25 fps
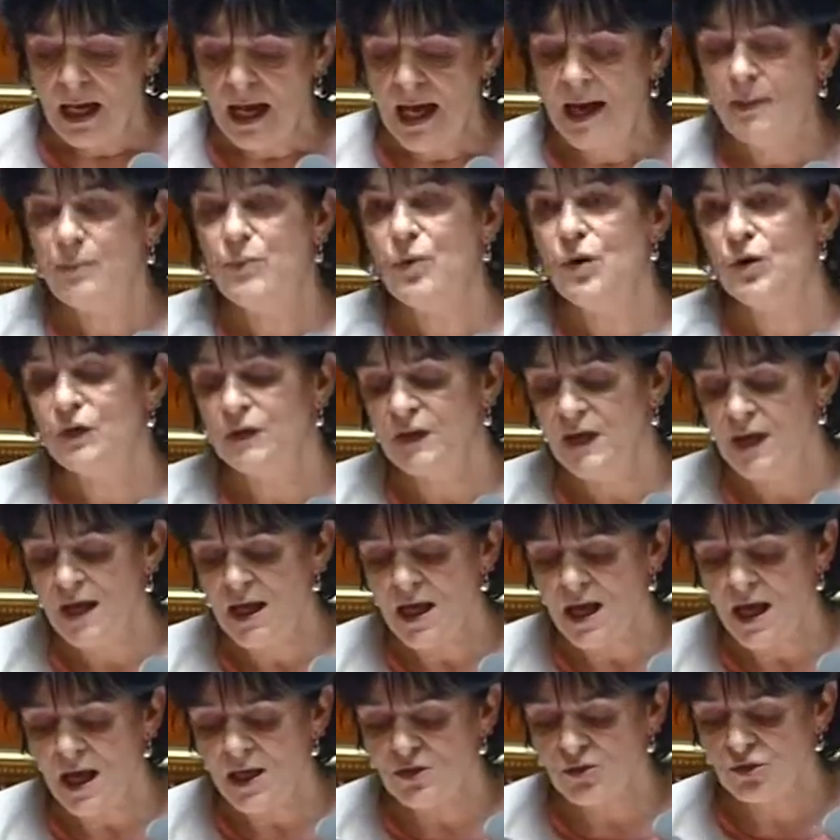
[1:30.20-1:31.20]

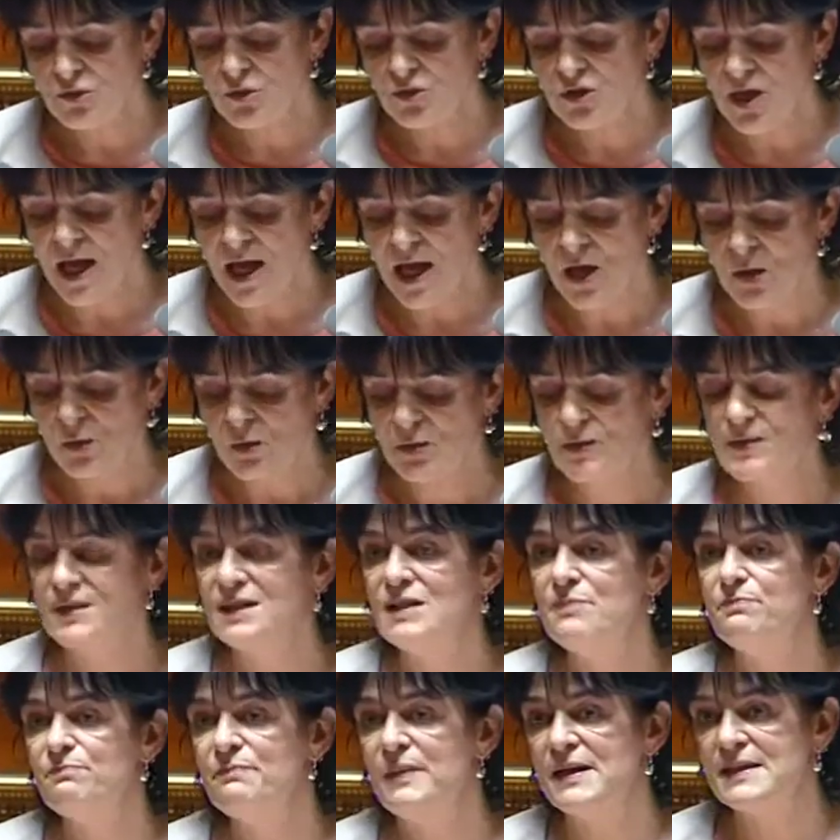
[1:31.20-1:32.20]
Aborder un sujet
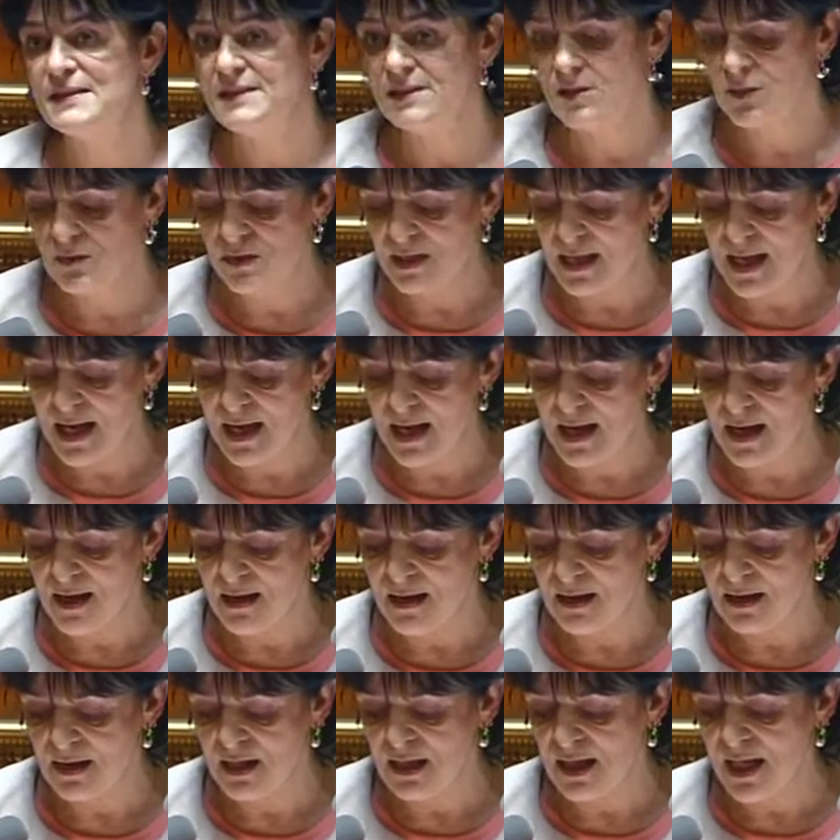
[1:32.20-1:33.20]
aussi
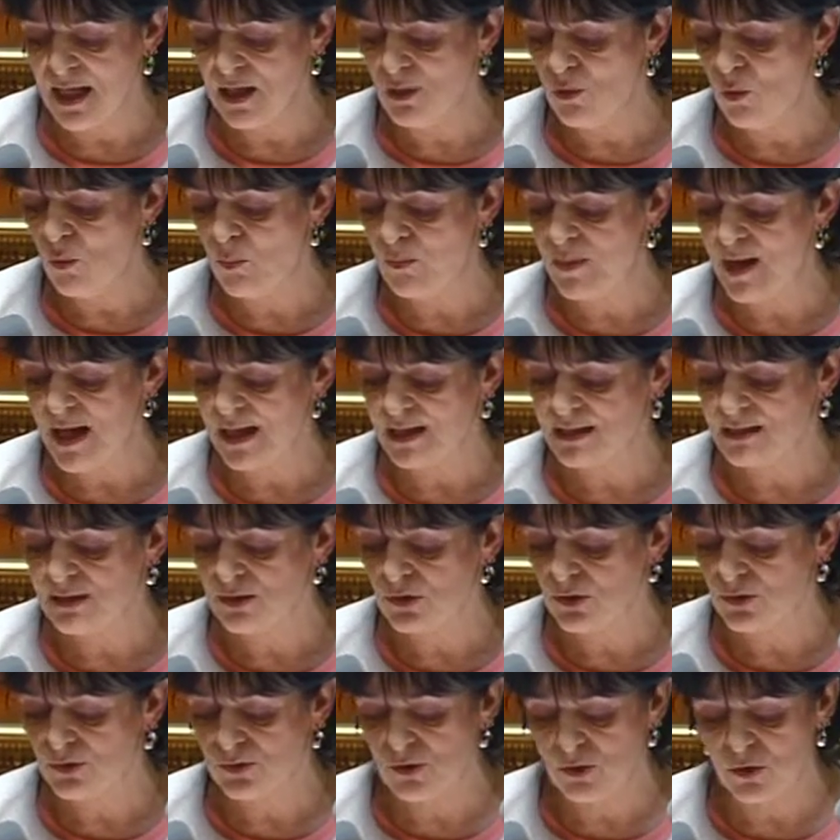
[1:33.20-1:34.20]
passionnel et complexe
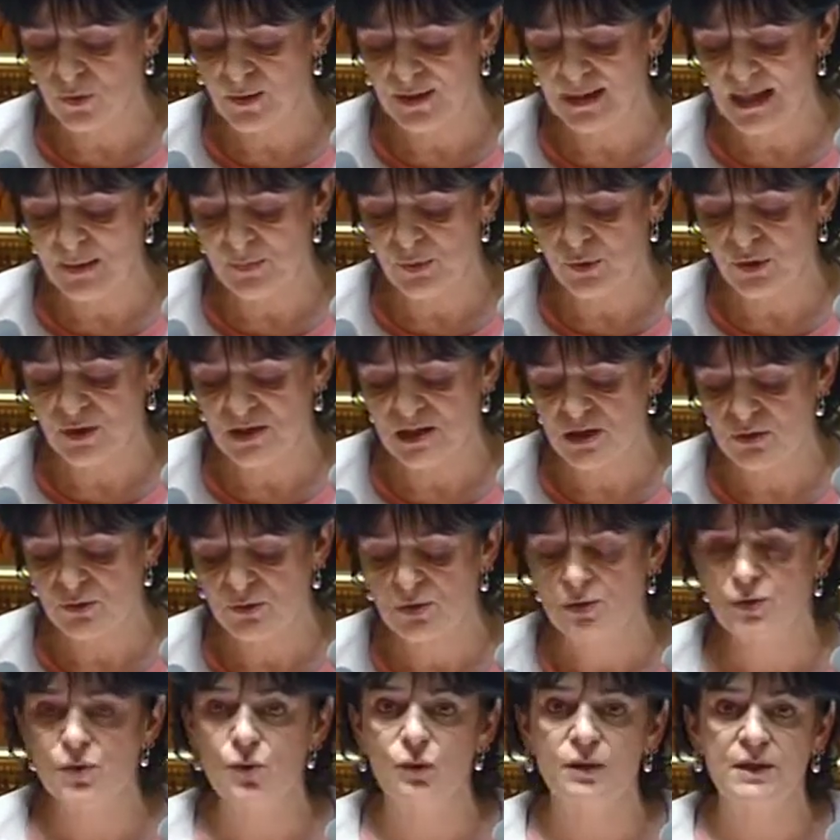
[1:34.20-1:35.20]
que celui de la
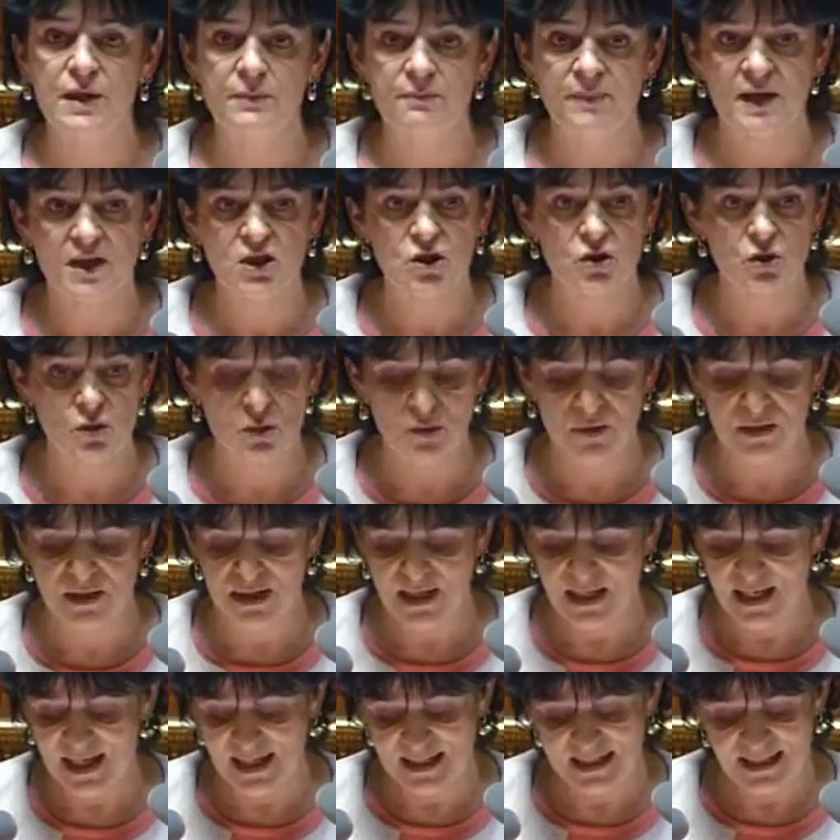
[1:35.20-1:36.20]
prostitution n'est pas
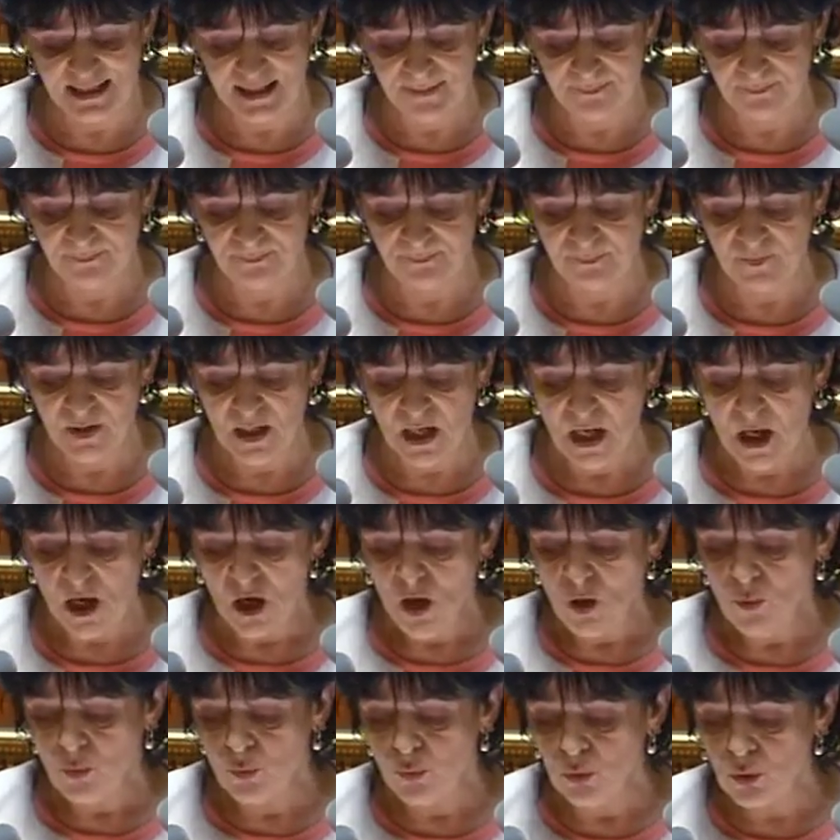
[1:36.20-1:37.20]
chose aisée.
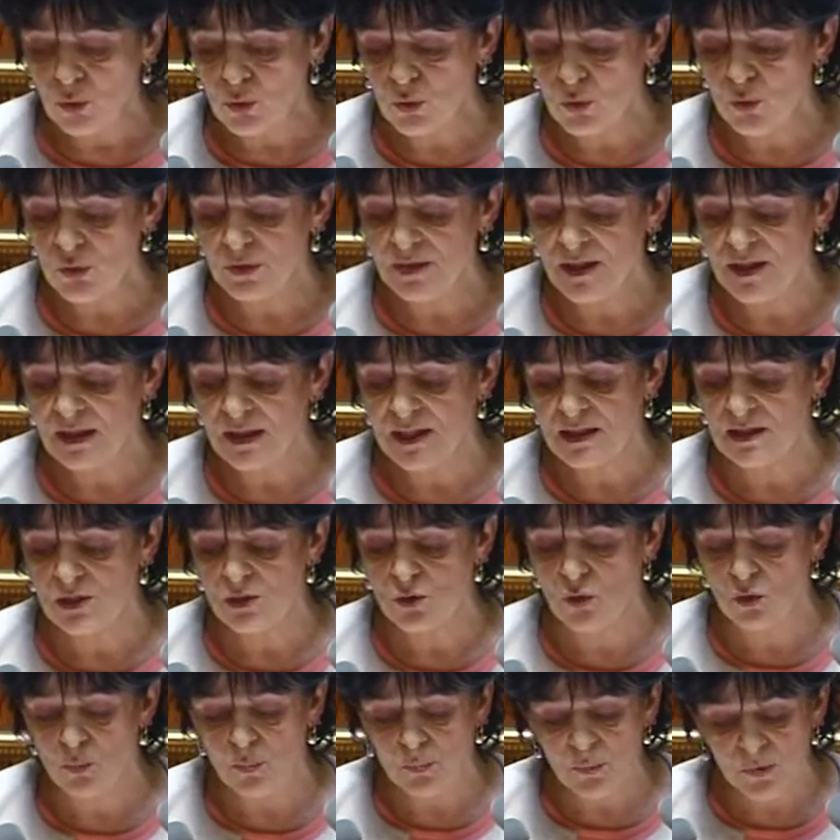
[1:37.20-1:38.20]
Beaucoup des
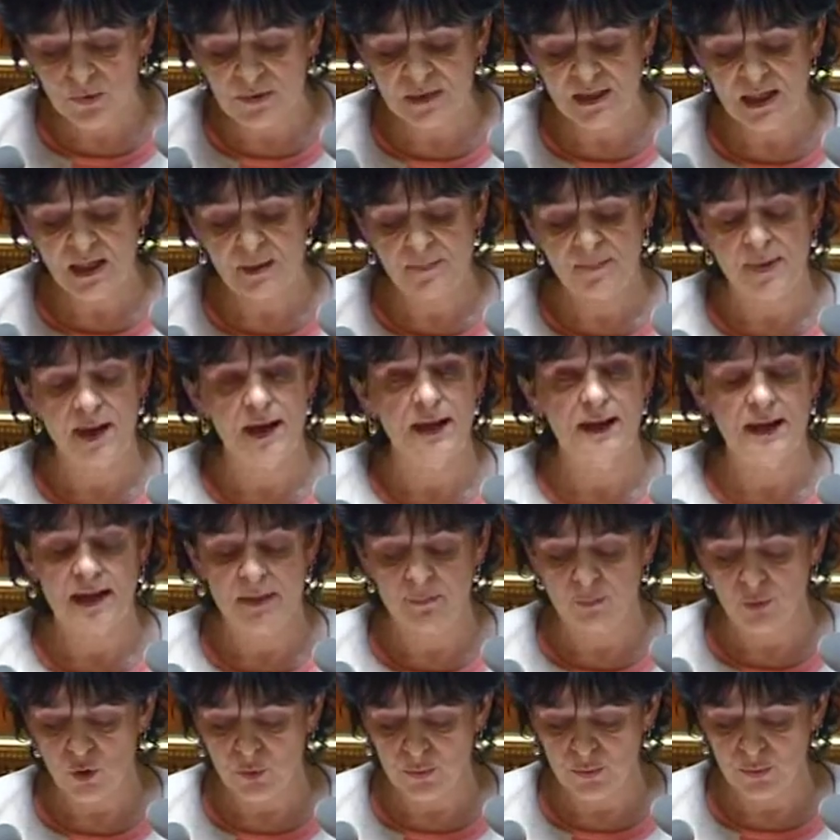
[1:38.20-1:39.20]
questions posées par
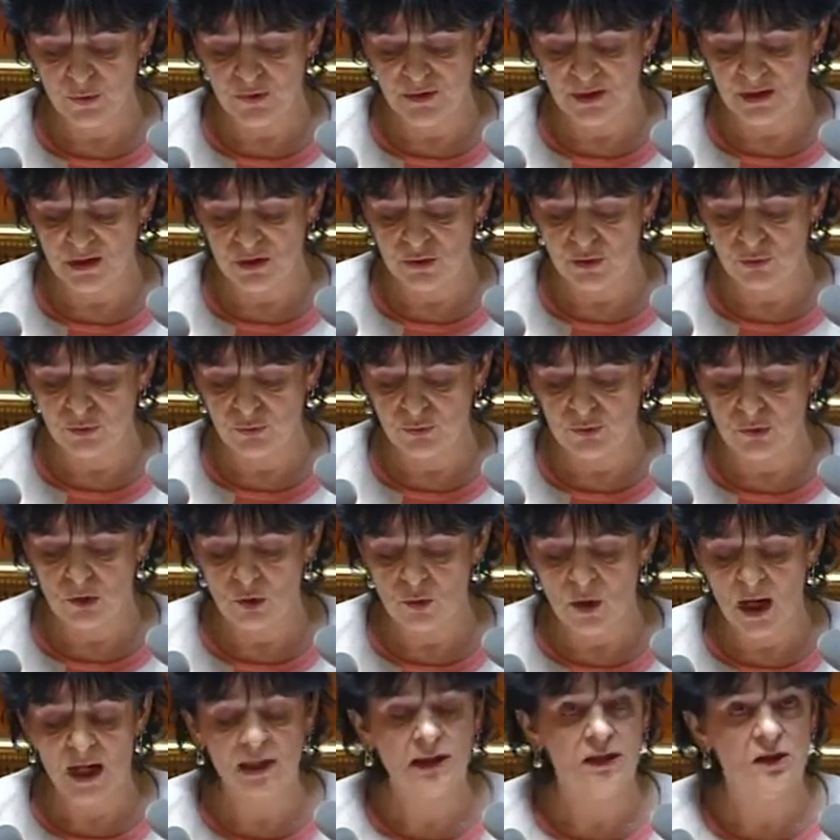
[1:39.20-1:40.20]
la proposition de
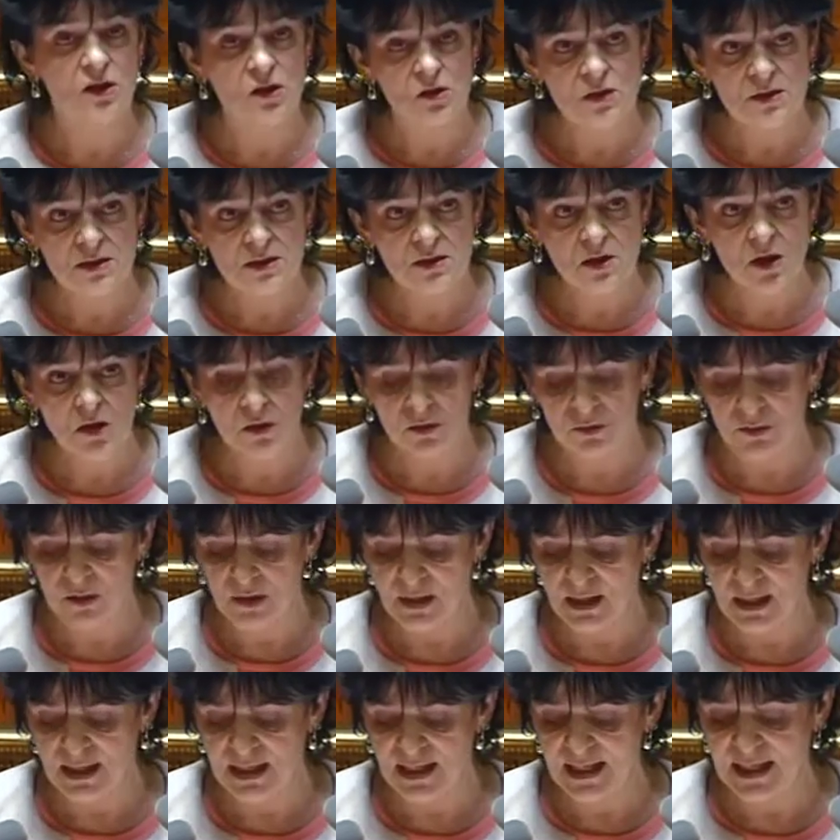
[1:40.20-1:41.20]
loi
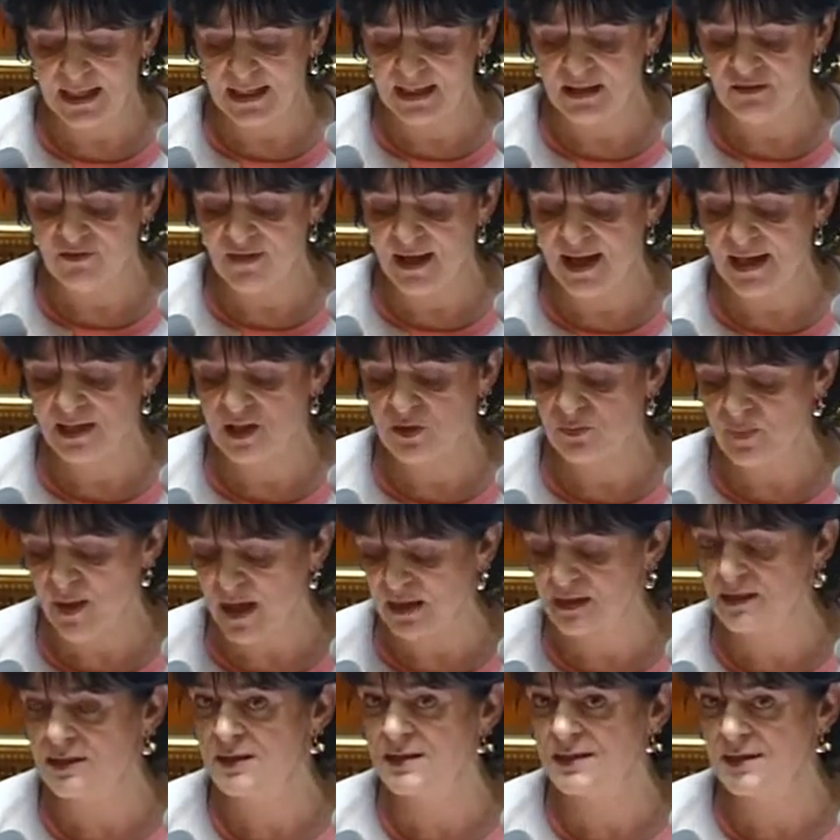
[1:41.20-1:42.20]
transcendent les clivages
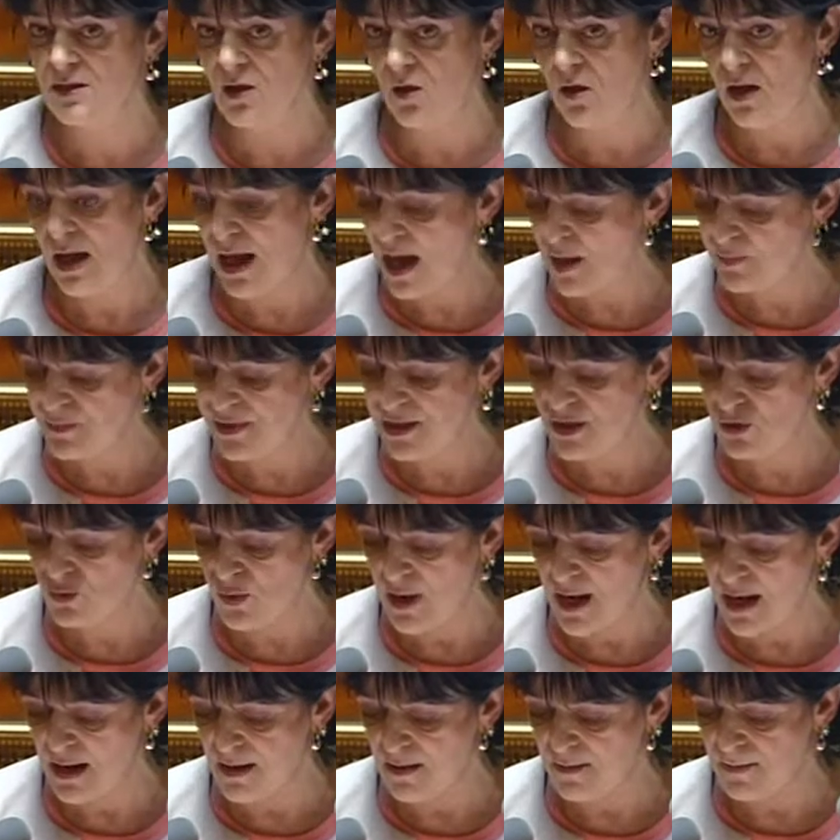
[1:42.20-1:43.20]
partisans
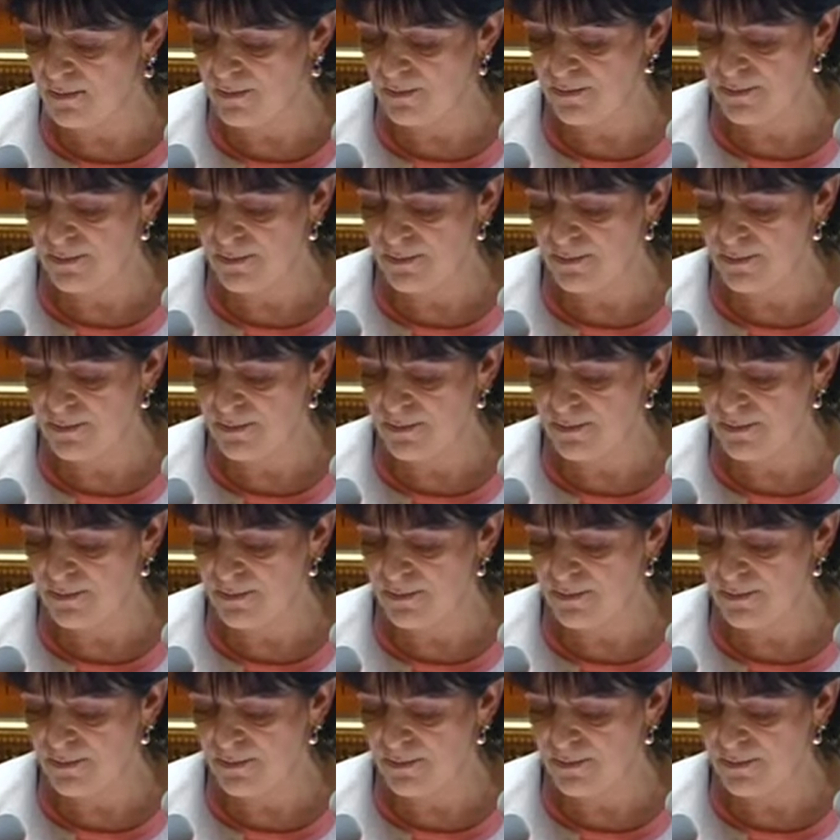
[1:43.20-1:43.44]
habituels.